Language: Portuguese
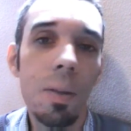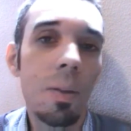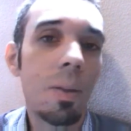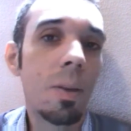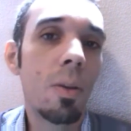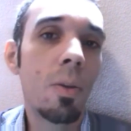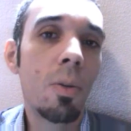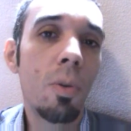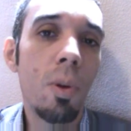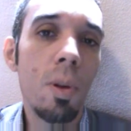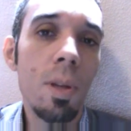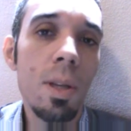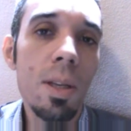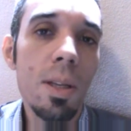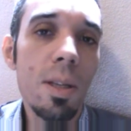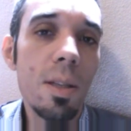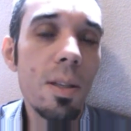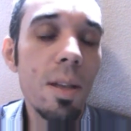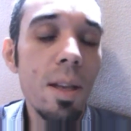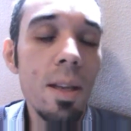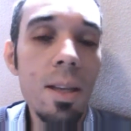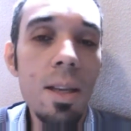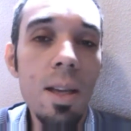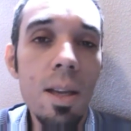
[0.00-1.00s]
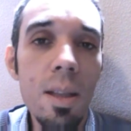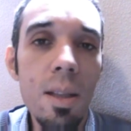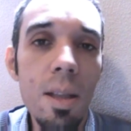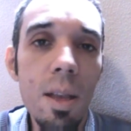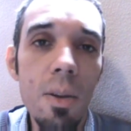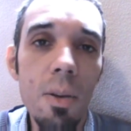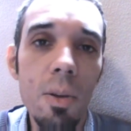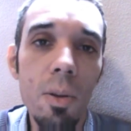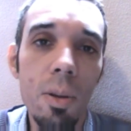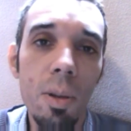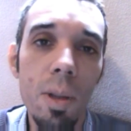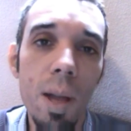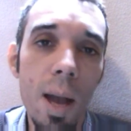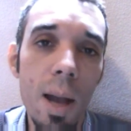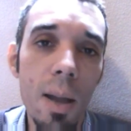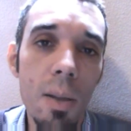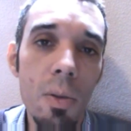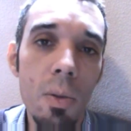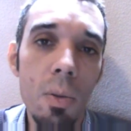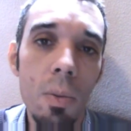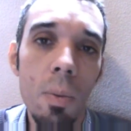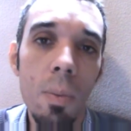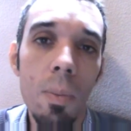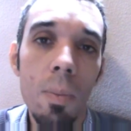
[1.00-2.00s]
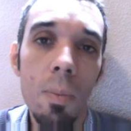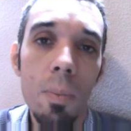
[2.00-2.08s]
Que Golias seria derrotado